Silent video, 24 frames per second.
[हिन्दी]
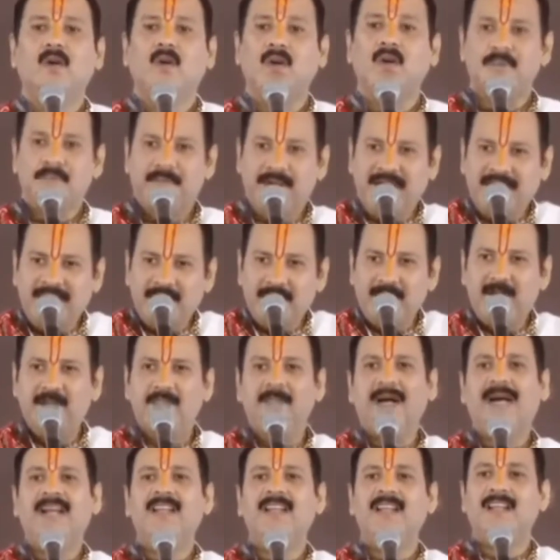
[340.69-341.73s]
कोई बड़ी
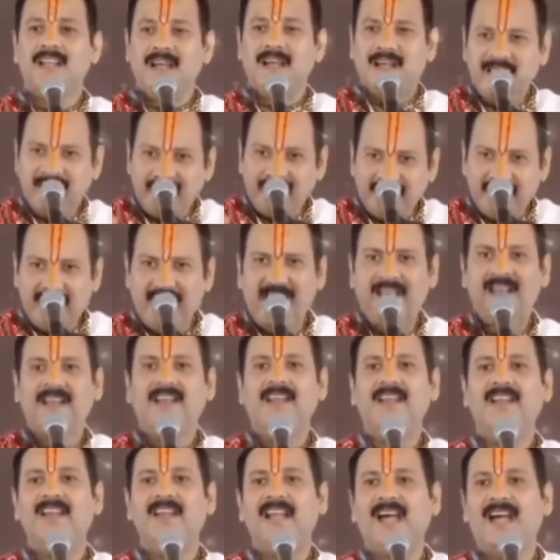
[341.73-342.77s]
बीमारी ने अगर घेर
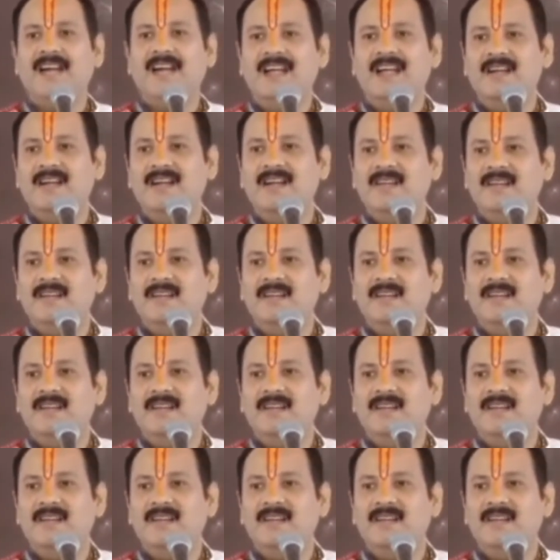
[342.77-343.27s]
लिया है